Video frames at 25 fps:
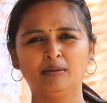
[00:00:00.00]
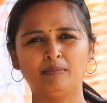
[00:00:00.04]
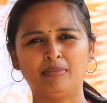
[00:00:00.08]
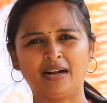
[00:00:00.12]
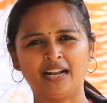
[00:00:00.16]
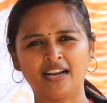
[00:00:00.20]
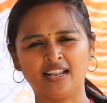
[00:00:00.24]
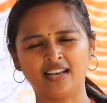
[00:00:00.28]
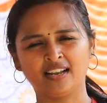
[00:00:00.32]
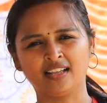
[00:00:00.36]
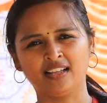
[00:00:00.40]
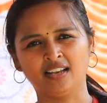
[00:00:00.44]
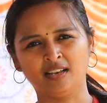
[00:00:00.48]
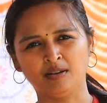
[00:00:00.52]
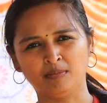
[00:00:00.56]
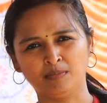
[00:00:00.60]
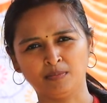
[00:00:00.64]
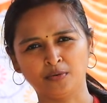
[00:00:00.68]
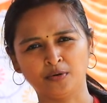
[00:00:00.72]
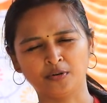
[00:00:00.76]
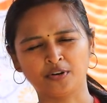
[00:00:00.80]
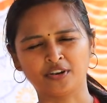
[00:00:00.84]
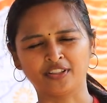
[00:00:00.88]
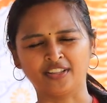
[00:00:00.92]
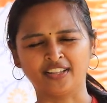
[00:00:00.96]
பாடல்கள்
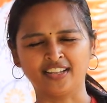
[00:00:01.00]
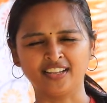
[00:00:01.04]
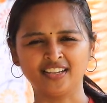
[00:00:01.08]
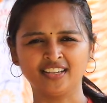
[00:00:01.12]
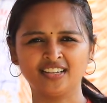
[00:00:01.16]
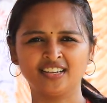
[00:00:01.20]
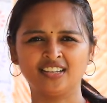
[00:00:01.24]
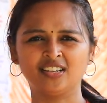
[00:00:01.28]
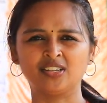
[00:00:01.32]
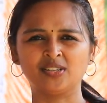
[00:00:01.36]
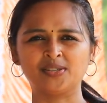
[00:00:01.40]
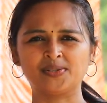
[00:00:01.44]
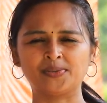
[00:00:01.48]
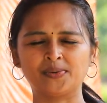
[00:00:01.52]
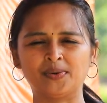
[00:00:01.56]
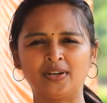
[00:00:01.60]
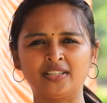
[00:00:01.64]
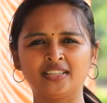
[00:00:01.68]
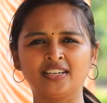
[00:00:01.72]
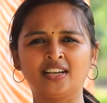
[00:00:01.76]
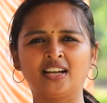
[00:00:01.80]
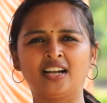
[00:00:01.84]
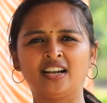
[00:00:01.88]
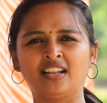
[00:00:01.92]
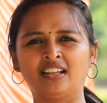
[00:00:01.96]
போட்டிருந்தேன் ஸோ
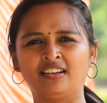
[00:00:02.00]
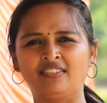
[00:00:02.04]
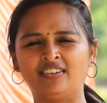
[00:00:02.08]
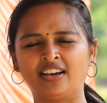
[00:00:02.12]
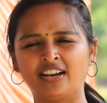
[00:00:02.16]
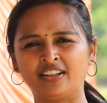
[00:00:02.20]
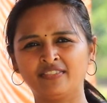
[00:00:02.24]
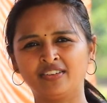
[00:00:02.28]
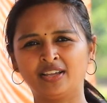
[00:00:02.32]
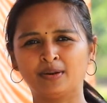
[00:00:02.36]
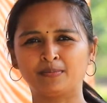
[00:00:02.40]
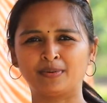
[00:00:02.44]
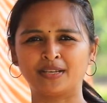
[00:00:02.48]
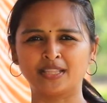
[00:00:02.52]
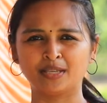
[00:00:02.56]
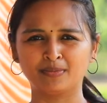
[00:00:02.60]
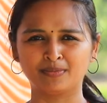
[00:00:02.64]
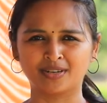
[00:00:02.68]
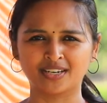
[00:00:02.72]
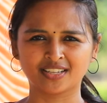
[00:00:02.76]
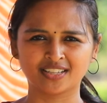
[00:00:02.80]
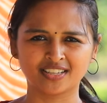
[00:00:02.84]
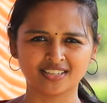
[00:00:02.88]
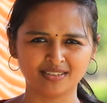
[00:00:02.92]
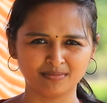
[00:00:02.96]
அதுக்கான வரவேற்பு
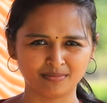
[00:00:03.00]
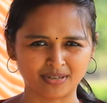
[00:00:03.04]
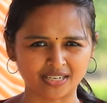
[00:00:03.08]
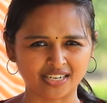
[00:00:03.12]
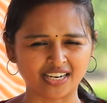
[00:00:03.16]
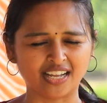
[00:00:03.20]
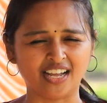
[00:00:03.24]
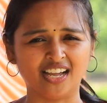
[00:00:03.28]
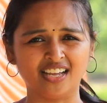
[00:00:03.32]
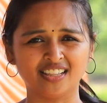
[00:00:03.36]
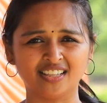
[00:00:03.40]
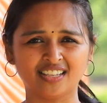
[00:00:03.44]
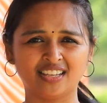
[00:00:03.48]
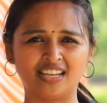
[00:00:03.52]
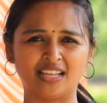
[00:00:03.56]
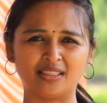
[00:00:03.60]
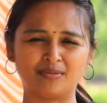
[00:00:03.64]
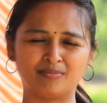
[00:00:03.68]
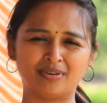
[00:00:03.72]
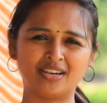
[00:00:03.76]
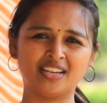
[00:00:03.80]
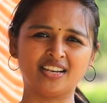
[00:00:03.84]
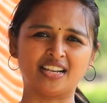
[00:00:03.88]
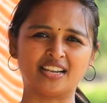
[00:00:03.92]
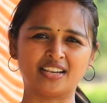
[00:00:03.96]
அதிகமாக இருந்தது அது அந்த
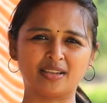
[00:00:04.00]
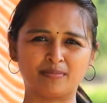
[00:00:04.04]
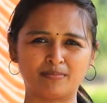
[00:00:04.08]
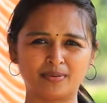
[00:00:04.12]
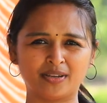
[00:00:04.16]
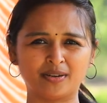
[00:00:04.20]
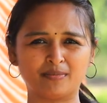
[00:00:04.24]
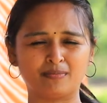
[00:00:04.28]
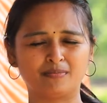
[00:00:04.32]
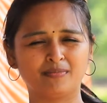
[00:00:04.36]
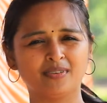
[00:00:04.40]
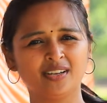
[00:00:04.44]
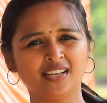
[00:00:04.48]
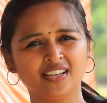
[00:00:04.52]
மாதிரி நிறைய பேர்